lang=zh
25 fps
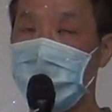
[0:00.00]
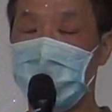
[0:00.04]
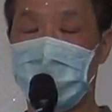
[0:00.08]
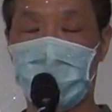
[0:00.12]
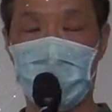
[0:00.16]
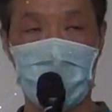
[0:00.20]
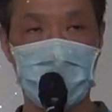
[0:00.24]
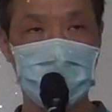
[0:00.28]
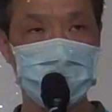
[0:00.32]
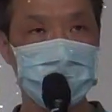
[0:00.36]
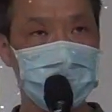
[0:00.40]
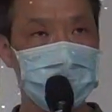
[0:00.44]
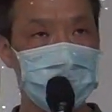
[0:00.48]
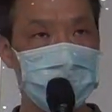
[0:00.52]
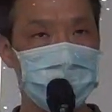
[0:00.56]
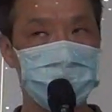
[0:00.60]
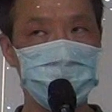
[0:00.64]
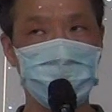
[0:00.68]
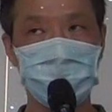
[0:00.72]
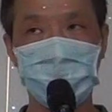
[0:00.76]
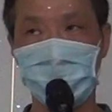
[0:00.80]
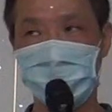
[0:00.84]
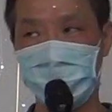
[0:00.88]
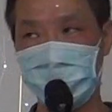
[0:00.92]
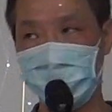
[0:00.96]
皇帝
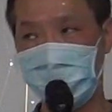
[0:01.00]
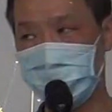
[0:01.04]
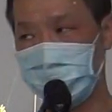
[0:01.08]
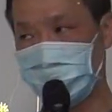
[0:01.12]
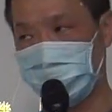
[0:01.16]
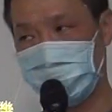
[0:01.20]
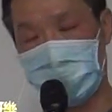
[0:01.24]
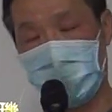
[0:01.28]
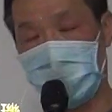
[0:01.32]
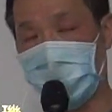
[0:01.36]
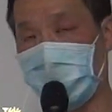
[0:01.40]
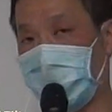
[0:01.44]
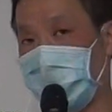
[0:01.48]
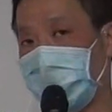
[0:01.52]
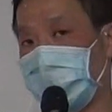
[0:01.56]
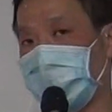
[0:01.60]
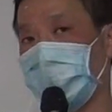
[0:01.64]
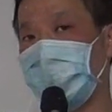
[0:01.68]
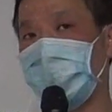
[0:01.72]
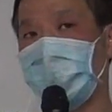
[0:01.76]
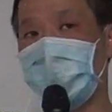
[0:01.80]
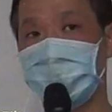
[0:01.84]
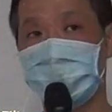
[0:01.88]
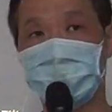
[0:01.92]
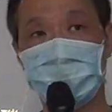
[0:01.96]
如果没有小孩
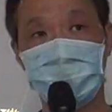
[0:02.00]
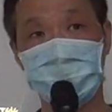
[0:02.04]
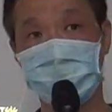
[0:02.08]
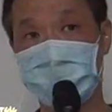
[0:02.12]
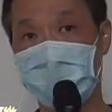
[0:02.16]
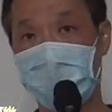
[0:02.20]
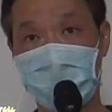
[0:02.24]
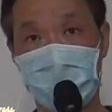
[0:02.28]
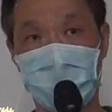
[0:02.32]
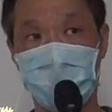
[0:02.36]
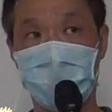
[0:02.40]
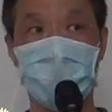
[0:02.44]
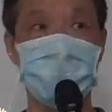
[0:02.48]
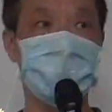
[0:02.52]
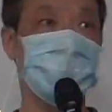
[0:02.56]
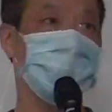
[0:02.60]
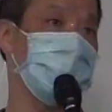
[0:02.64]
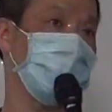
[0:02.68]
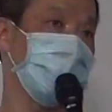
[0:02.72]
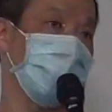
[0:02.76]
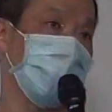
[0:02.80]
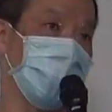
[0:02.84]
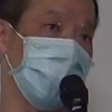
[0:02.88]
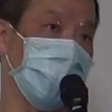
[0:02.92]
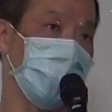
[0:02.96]
的话，那就太危
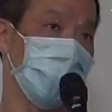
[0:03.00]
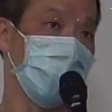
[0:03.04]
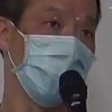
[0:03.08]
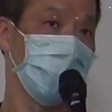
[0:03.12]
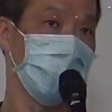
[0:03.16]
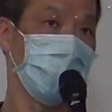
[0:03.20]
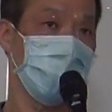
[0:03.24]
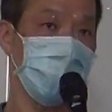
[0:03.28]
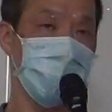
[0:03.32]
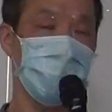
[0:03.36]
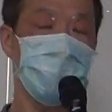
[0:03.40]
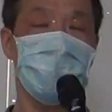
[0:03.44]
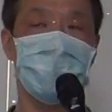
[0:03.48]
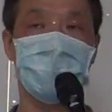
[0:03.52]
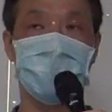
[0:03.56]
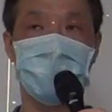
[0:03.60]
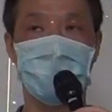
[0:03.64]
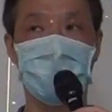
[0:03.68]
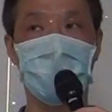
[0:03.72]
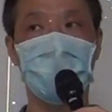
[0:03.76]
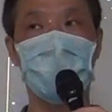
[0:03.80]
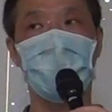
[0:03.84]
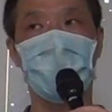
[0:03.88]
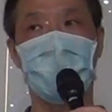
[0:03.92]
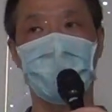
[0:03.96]
险了，因为等
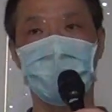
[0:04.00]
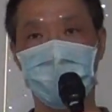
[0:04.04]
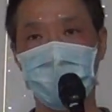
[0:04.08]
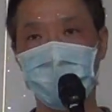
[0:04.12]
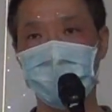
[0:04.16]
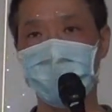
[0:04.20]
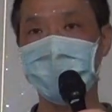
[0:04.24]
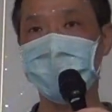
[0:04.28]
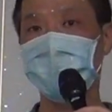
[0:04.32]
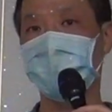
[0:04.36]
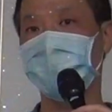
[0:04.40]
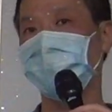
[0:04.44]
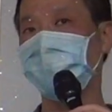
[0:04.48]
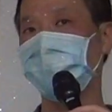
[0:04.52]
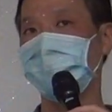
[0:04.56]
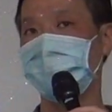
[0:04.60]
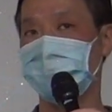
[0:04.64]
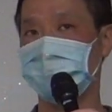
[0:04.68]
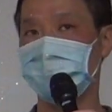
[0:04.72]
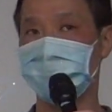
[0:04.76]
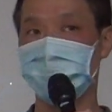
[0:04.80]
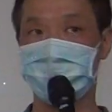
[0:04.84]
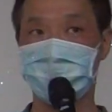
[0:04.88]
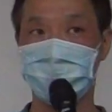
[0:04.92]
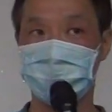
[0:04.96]
到皇帝一旦过
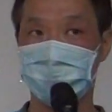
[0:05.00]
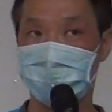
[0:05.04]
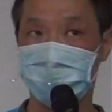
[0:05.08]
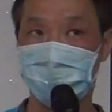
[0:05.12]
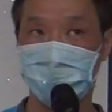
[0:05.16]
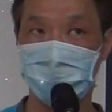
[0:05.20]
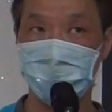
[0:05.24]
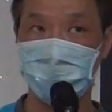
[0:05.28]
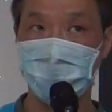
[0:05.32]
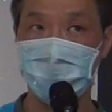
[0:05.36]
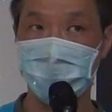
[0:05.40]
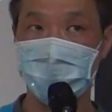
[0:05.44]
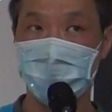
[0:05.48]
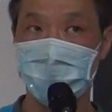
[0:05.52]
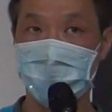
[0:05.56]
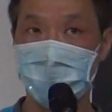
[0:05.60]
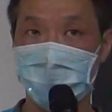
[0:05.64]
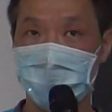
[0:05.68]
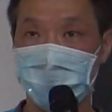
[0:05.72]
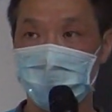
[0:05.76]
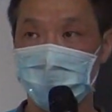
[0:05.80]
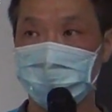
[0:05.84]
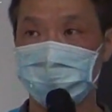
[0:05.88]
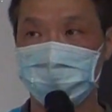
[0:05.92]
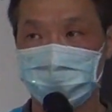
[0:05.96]
世之后，
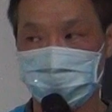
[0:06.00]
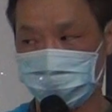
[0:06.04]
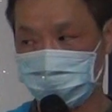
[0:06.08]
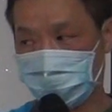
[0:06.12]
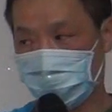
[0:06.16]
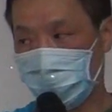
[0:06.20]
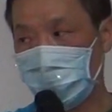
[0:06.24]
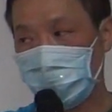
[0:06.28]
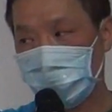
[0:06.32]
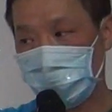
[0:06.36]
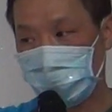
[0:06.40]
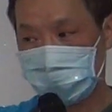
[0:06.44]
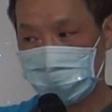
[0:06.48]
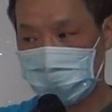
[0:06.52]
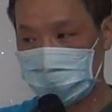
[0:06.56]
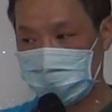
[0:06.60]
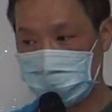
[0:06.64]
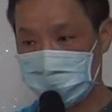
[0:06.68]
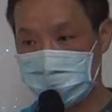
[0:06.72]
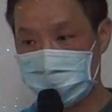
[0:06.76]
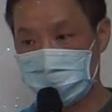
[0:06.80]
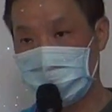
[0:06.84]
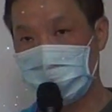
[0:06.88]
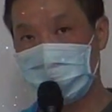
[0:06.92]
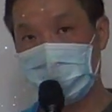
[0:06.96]
所有的
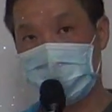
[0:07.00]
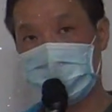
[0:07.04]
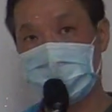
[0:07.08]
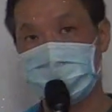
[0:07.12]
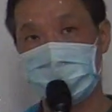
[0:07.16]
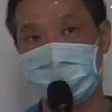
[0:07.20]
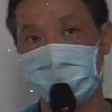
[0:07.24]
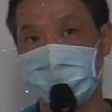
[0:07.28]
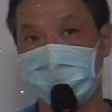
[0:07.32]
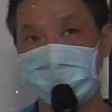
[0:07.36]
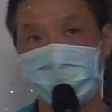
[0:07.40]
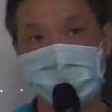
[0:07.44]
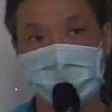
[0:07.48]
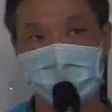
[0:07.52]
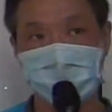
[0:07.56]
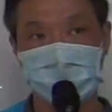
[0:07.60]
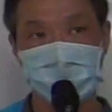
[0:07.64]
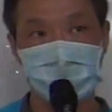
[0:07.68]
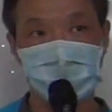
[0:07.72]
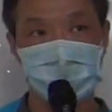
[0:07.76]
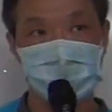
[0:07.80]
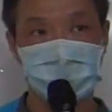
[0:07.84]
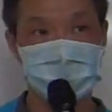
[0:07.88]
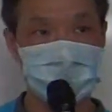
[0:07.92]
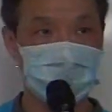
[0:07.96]
其他的
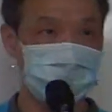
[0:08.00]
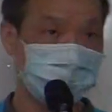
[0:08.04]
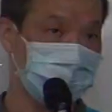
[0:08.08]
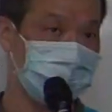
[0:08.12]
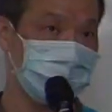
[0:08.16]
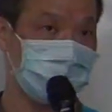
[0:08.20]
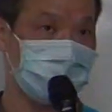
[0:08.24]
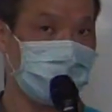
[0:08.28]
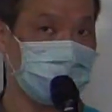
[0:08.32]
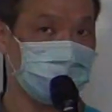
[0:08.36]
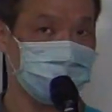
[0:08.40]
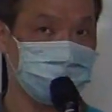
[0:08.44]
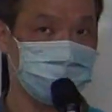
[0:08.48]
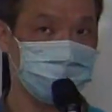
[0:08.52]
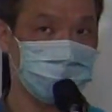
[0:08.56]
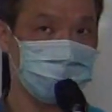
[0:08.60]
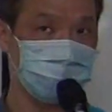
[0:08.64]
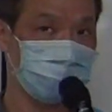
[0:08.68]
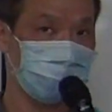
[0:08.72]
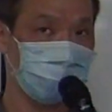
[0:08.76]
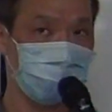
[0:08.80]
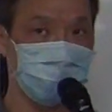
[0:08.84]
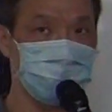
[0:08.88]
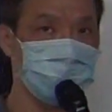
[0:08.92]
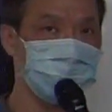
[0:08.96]
他的家族
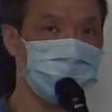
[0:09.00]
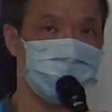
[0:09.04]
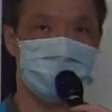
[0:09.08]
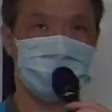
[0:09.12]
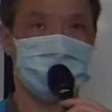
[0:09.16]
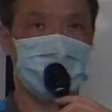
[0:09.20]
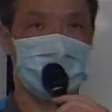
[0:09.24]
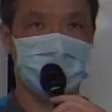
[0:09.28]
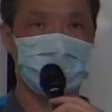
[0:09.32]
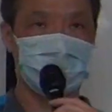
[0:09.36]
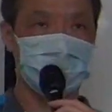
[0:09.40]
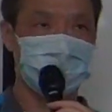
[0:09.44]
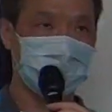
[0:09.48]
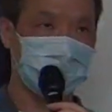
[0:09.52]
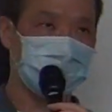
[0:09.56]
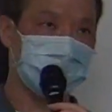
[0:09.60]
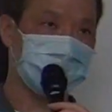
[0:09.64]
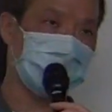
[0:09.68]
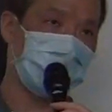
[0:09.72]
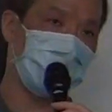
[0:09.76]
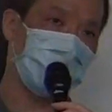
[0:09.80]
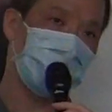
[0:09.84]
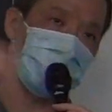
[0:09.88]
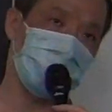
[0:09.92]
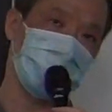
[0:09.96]
都想要来
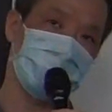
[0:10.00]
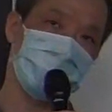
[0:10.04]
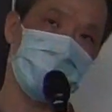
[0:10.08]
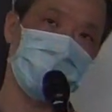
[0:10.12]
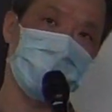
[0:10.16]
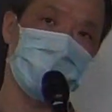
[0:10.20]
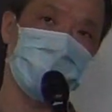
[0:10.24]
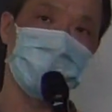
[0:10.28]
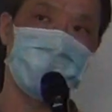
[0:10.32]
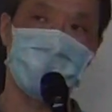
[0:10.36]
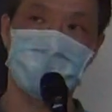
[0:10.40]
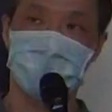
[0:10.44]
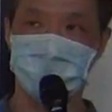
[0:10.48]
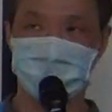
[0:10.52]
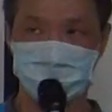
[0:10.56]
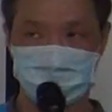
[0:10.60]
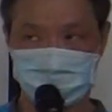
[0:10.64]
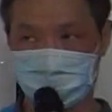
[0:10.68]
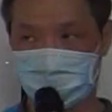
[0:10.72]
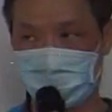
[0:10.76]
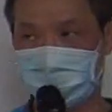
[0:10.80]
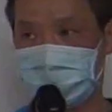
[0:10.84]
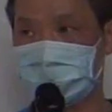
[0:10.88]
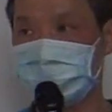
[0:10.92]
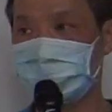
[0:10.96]
当皇帝，
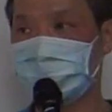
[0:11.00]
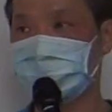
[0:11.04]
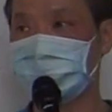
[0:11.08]
全